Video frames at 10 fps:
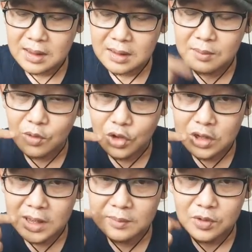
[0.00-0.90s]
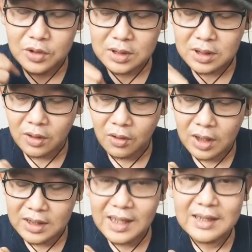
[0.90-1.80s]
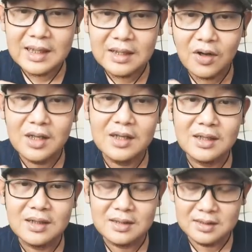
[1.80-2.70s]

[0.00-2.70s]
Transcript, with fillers: mulut dari mulut ke kerokan kelihatan kalau ada GERD.